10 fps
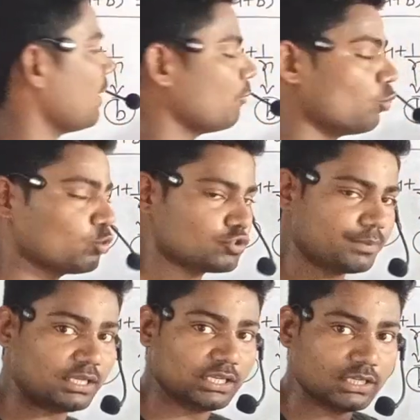यहाँ पर आपको
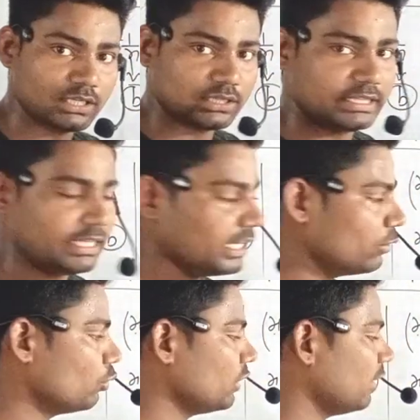कुछ भी दी
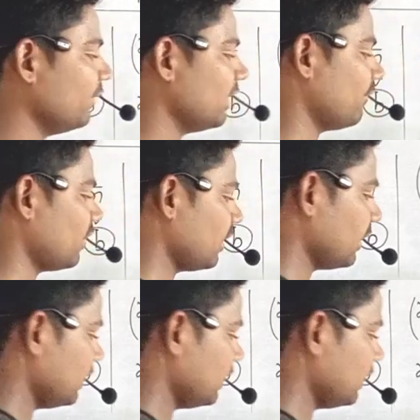गई होगी अभी यहाँ पर